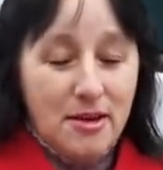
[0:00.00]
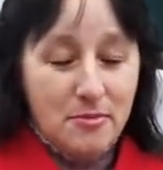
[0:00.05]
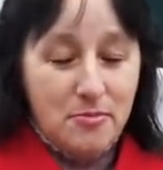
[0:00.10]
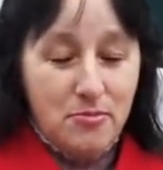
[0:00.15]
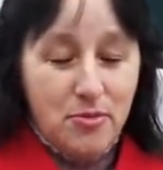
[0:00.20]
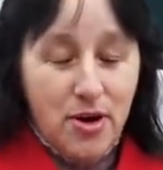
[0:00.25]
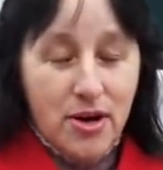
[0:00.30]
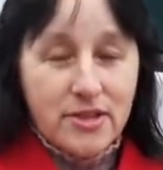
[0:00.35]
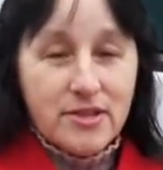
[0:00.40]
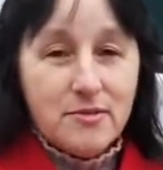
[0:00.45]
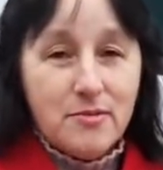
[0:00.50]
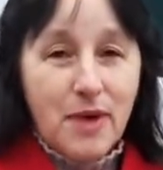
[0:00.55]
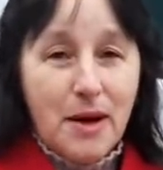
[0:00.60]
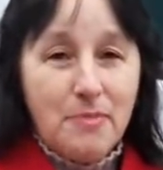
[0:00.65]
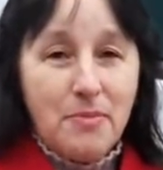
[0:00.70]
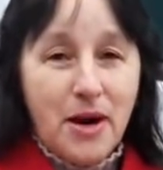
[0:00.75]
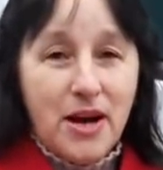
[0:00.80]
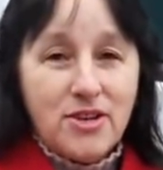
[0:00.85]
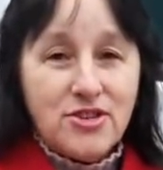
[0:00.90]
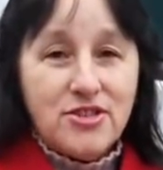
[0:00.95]
bota uma
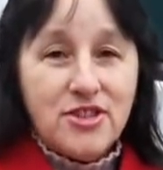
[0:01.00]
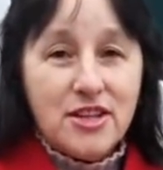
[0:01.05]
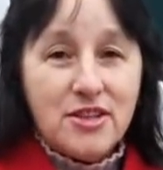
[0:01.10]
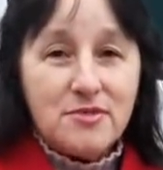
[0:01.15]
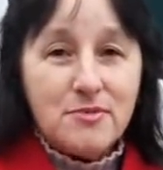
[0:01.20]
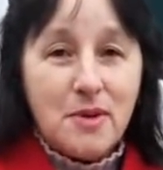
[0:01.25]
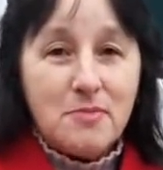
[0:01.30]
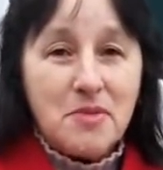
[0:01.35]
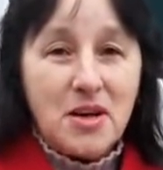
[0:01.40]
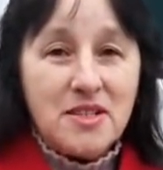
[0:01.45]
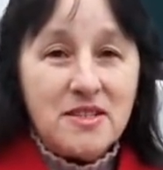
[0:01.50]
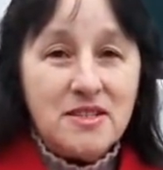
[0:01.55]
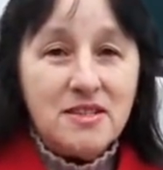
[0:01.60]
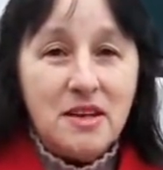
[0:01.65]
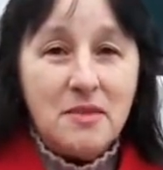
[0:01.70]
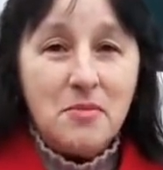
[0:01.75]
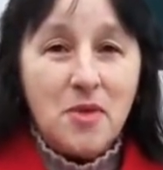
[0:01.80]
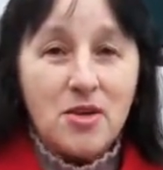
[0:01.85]
parte dentro de uma bacia,